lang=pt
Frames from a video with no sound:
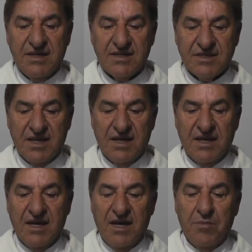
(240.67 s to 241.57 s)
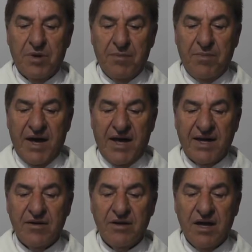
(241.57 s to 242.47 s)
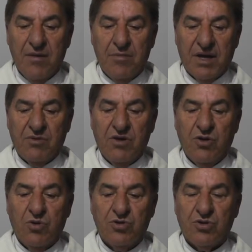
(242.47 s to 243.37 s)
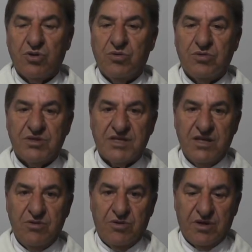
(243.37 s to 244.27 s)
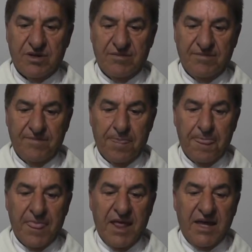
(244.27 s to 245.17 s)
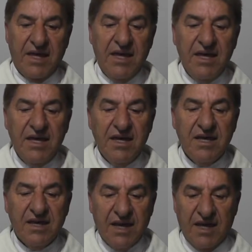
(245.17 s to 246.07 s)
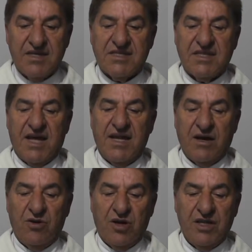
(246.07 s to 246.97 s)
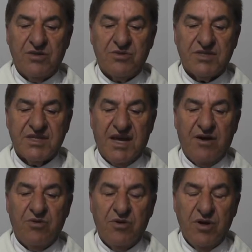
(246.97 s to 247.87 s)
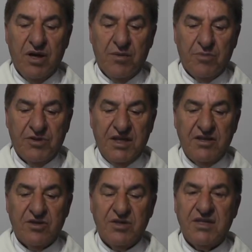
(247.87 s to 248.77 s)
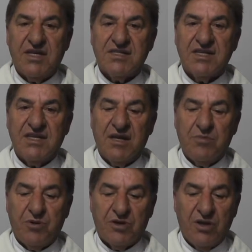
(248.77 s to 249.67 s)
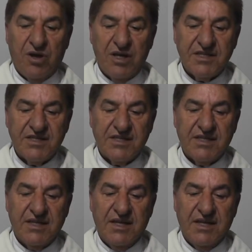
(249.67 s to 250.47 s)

se preparam para o encontro com o Senhor. E quem está na glória do céu, podendo interceder por nós,